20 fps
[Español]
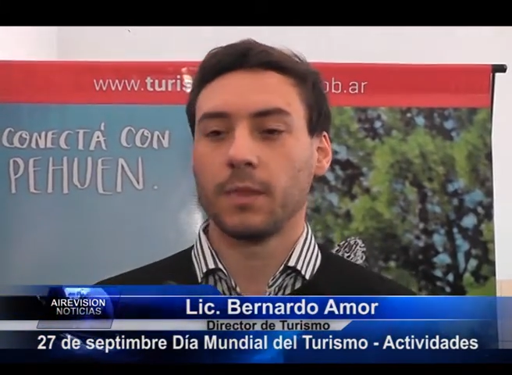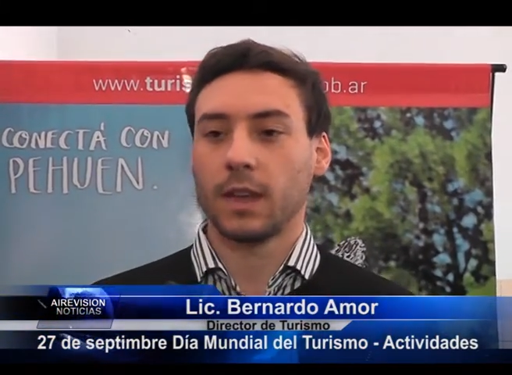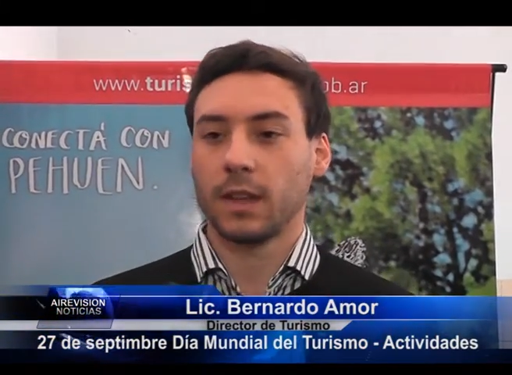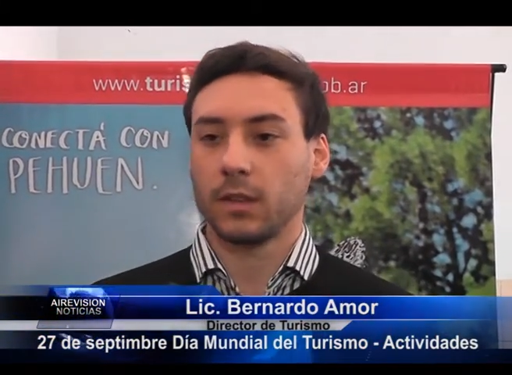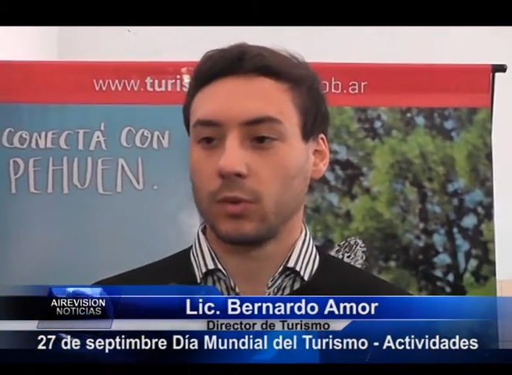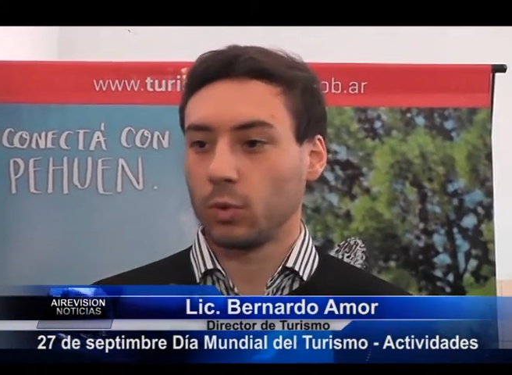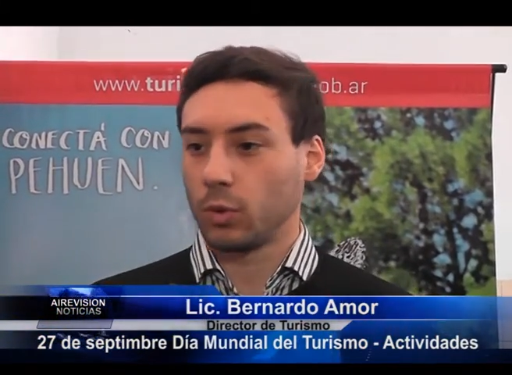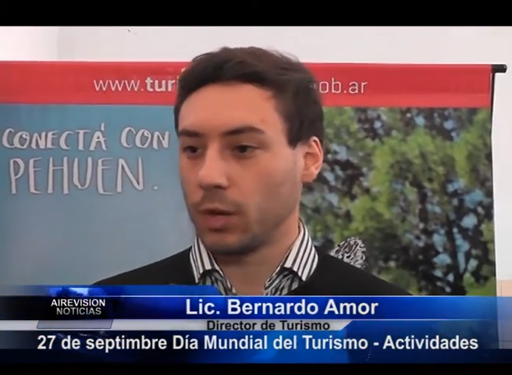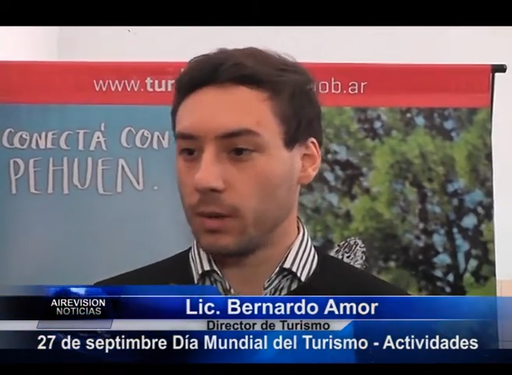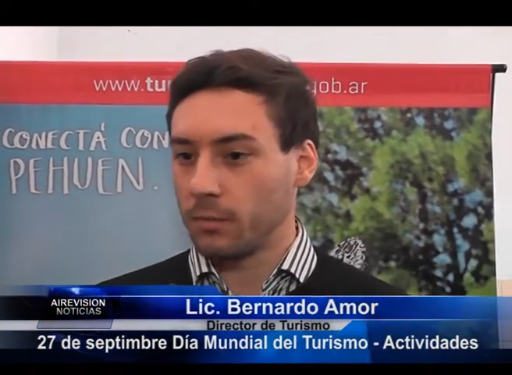
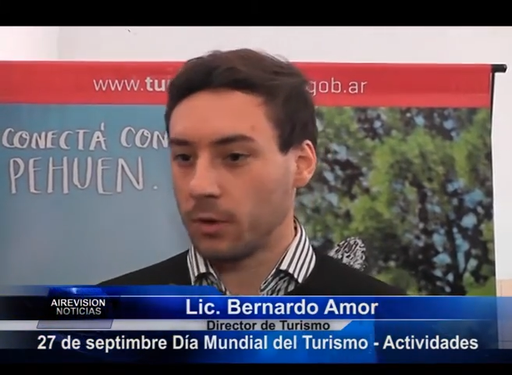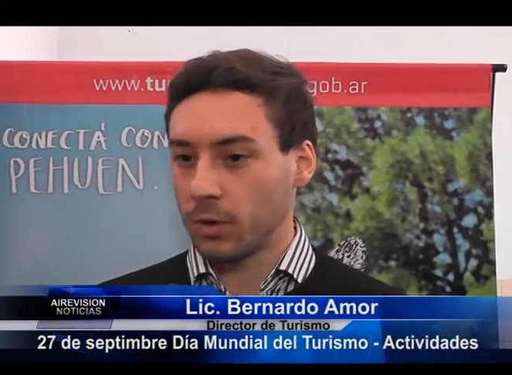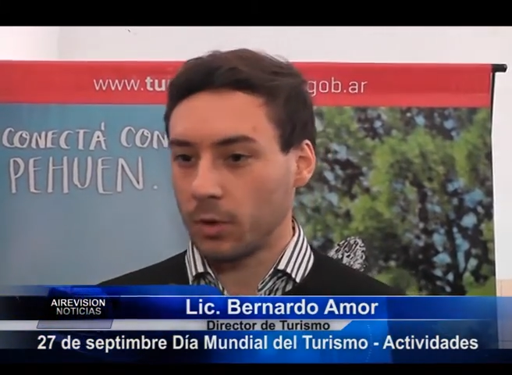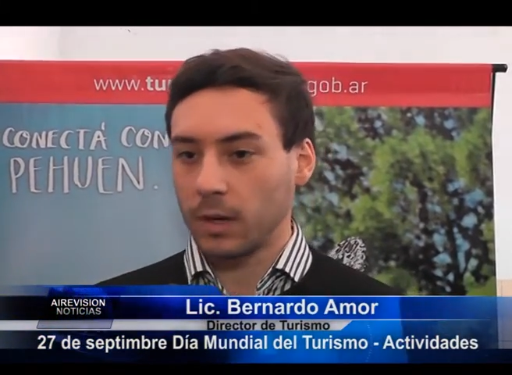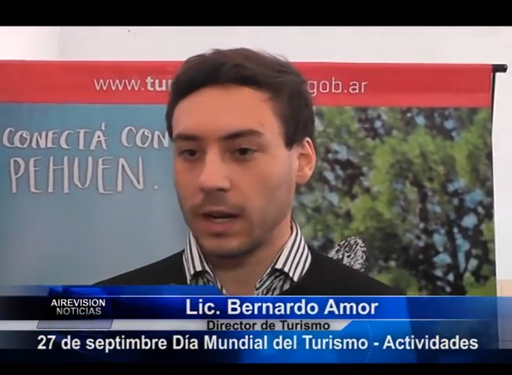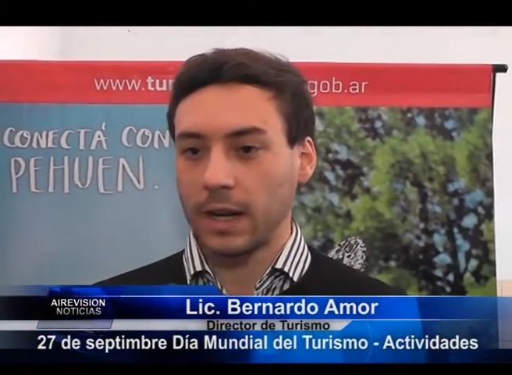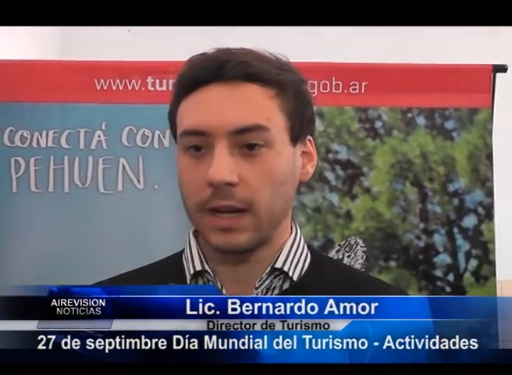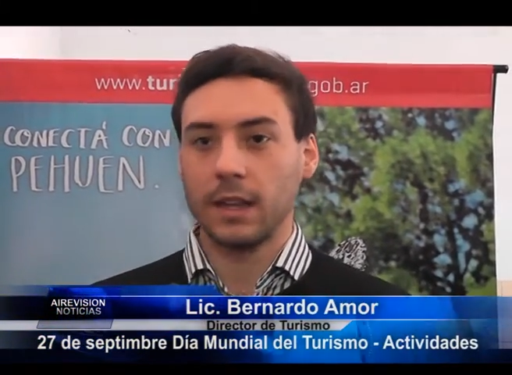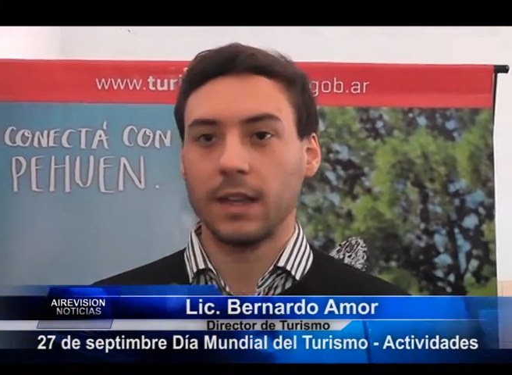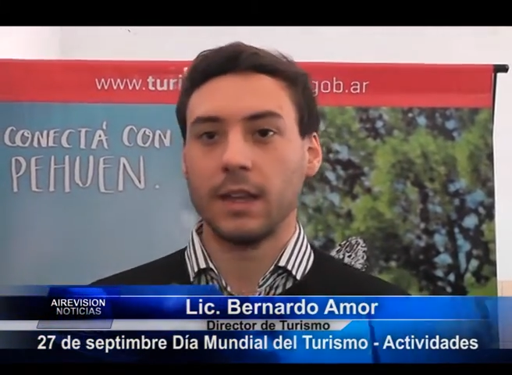en turismo
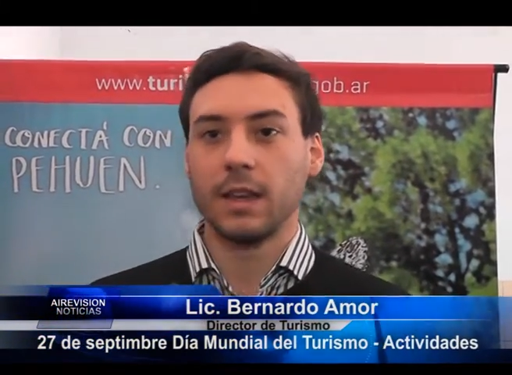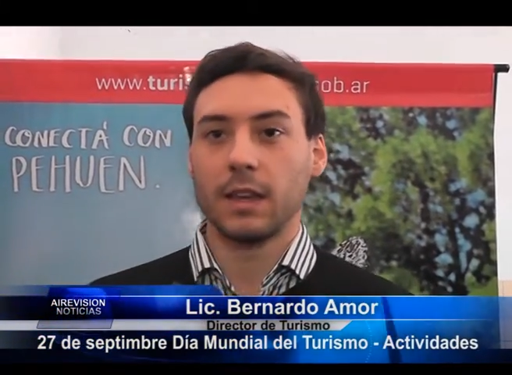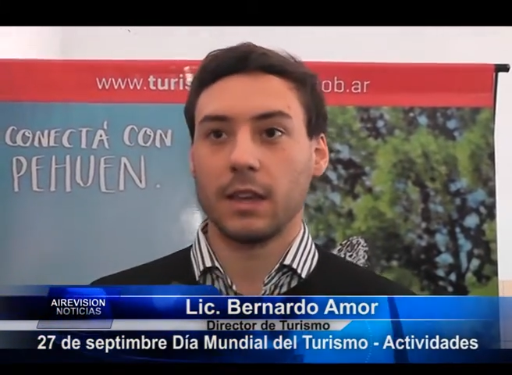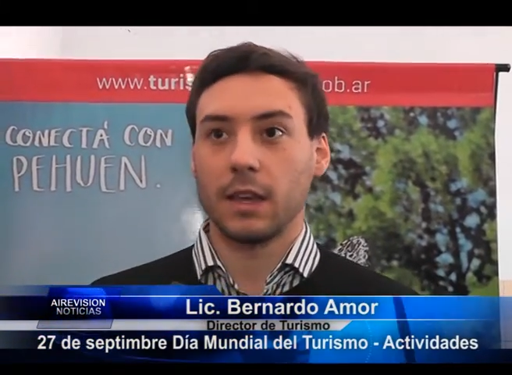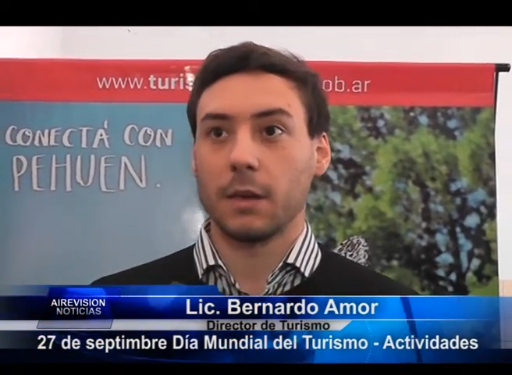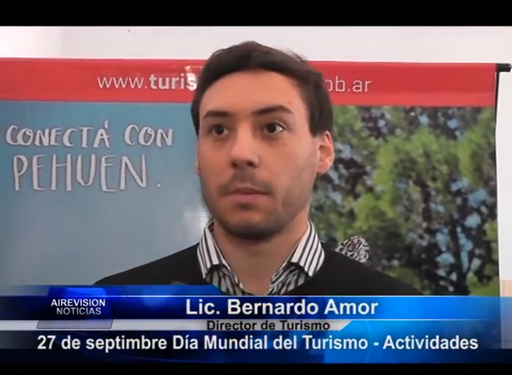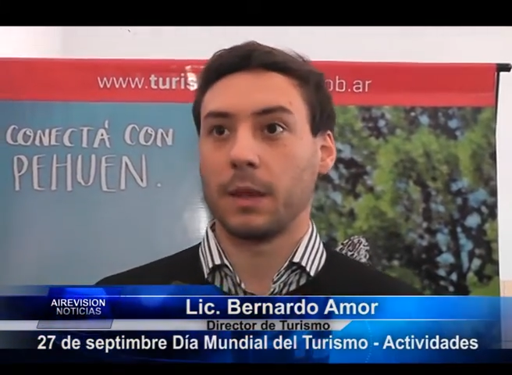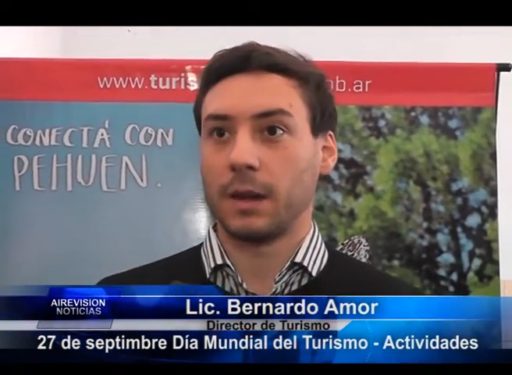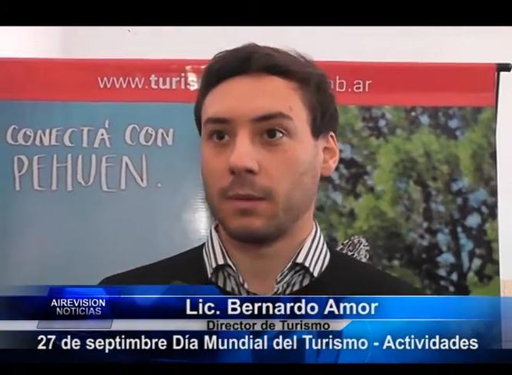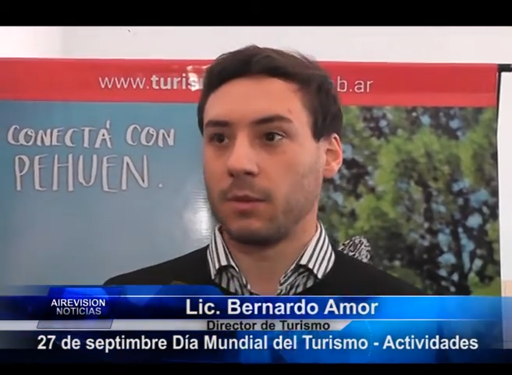rural
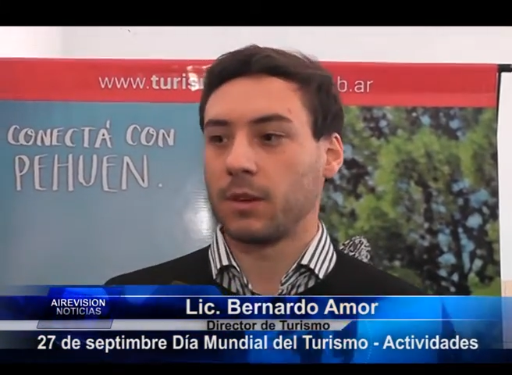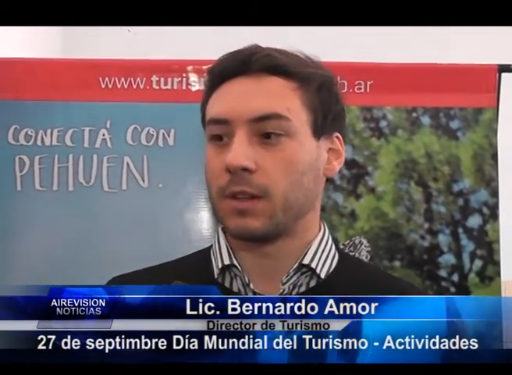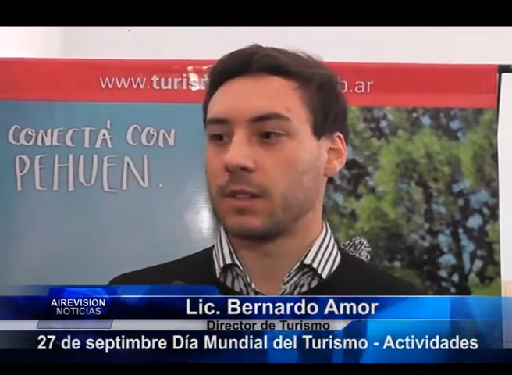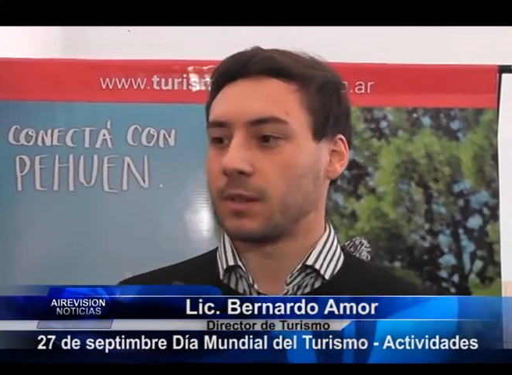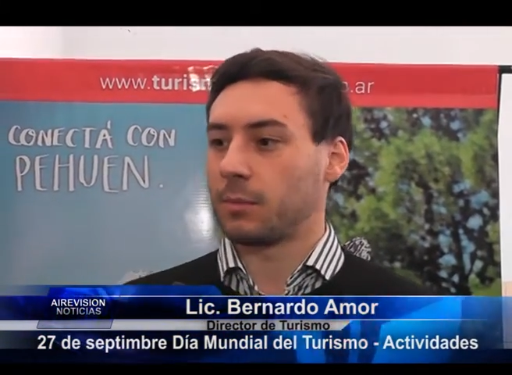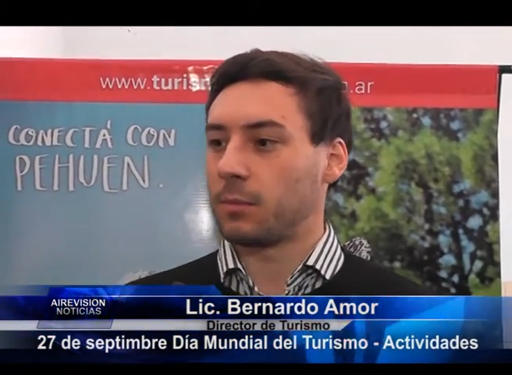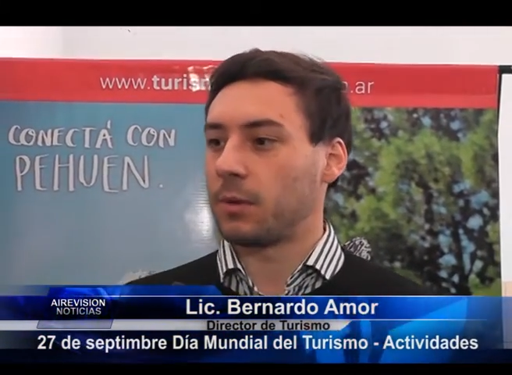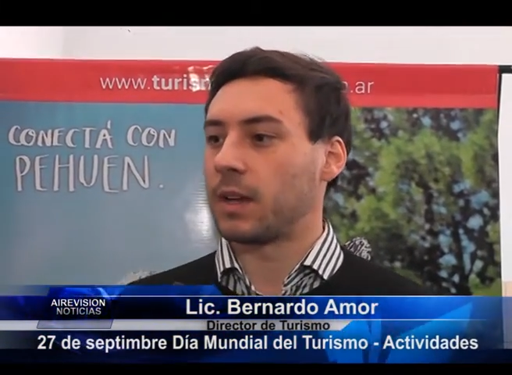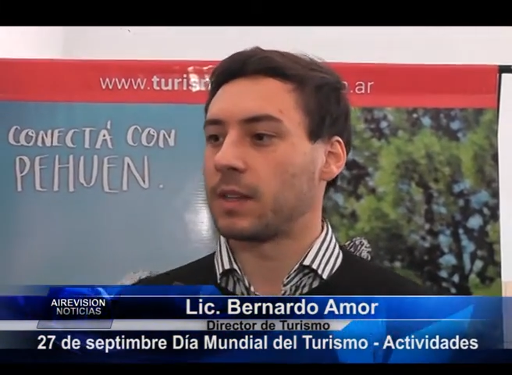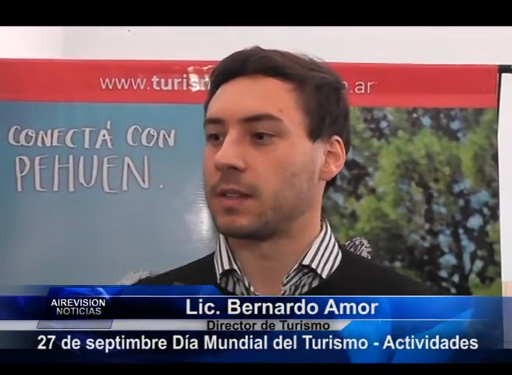y esperemos que
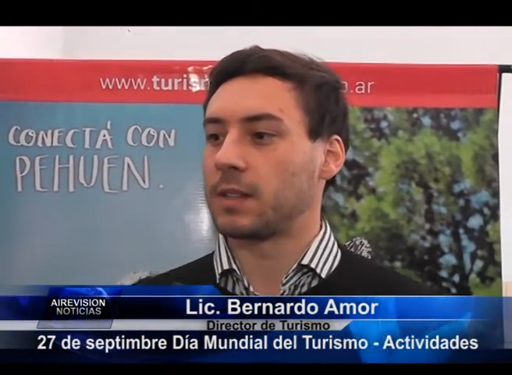se pueda